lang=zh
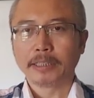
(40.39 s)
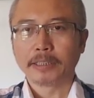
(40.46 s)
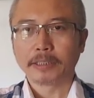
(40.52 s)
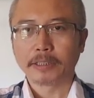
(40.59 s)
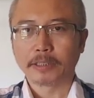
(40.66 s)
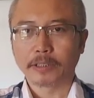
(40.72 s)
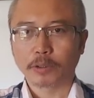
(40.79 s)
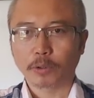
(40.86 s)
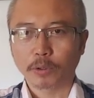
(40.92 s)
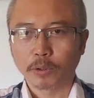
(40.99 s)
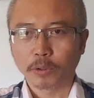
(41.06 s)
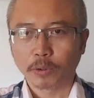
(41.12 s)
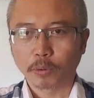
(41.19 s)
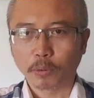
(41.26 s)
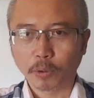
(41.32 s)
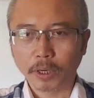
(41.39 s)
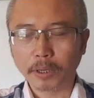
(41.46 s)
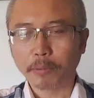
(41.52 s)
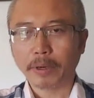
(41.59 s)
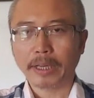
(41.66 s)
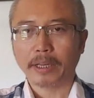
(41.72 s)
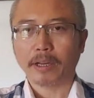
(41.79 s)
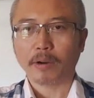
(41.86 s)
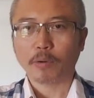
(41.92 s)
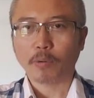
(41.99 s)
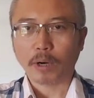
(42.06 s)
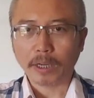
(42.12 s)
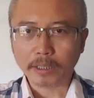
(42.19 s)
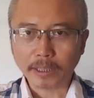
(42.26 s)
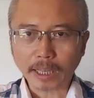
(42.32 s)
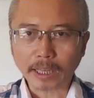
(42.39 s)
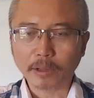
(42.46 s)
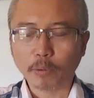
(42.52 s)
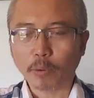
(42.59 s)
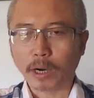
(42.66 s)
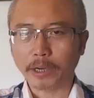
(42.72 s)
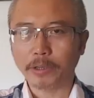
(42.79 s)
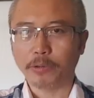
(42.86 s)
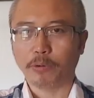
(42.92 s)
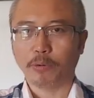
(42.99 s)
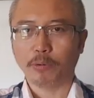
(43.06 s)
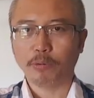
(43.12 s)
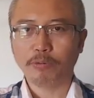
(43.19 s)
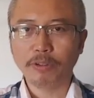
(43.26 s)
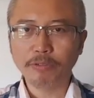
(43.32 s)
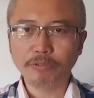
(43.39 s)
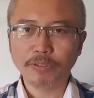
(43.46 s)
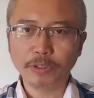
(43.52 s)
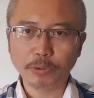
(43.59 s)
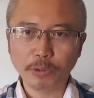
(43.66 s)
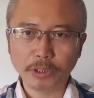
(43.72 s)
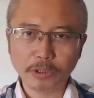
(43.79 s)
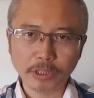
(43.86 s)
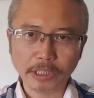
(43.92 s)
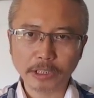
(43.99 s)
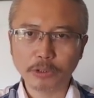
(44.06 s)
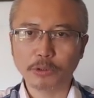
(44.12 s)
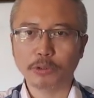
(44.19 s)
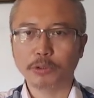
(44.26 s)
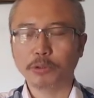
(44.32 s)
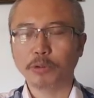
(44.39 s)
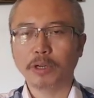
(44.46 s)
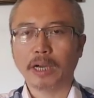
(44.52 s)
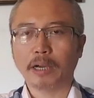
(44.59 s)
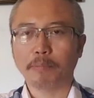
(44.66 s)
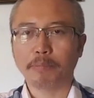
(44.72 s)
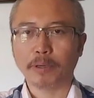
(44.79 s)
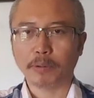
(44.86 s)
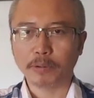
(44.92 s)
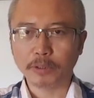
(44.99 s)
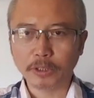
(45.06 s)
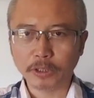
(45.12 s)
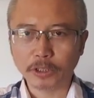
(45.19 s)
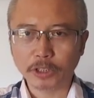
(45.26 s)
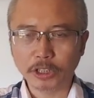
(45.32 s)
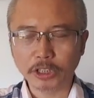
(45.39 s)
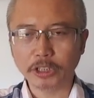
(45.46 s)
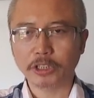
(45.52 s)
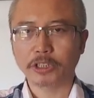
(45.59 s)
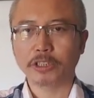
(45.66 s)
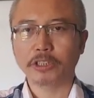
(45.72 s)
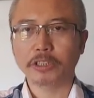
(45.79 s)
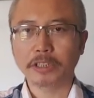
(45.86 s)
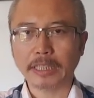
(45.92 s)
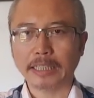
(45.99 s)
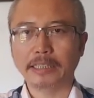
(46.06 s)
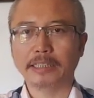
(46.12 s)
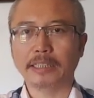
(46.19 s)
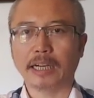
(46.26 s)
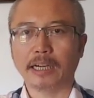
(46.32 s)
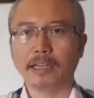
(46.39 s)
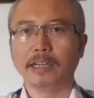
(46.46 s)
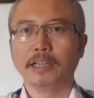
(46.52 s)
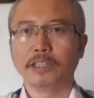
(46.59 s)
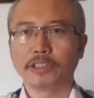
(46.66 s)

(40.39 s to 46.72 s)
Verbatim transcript: 是国内外的广大的网友纷纷对这一举动啊表示支持、赞赏，